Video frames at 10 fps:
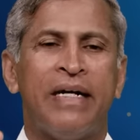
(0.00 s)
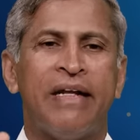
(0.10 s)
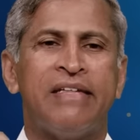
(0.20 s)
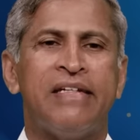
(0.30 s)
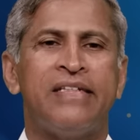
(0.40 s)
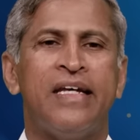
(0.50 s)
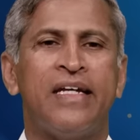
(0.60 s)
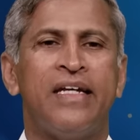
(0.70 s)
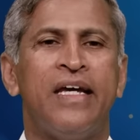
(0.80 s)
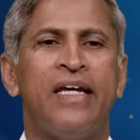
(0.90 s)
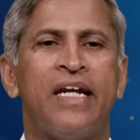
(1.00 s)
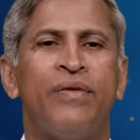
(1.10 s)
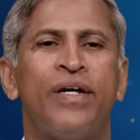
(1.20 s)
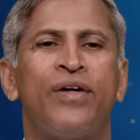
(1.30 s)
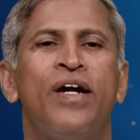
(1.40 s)
మట్టి వేసేసరికి ఏ
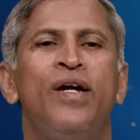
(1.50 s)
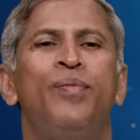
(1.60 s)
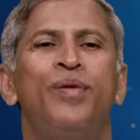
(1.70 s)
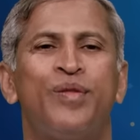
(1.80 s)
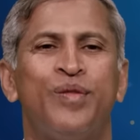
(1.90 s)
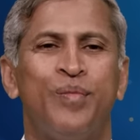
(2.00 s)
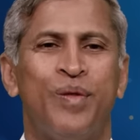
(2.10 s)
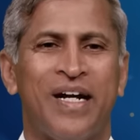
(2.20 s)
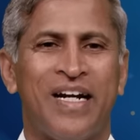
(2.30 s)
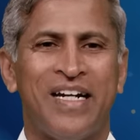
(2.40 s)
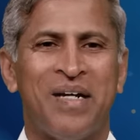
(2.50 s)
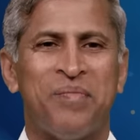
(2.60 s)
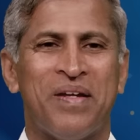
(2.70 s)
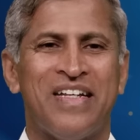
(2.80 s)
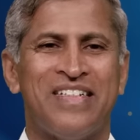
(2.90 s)
ఇరవైకో వెళ్ళిపోతుంది ఇప్పుడు అక్కడ
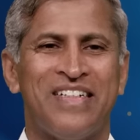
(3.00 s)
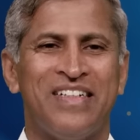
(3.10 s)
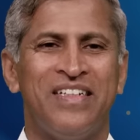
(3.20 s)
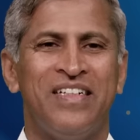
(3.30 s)
టెంపరేచర్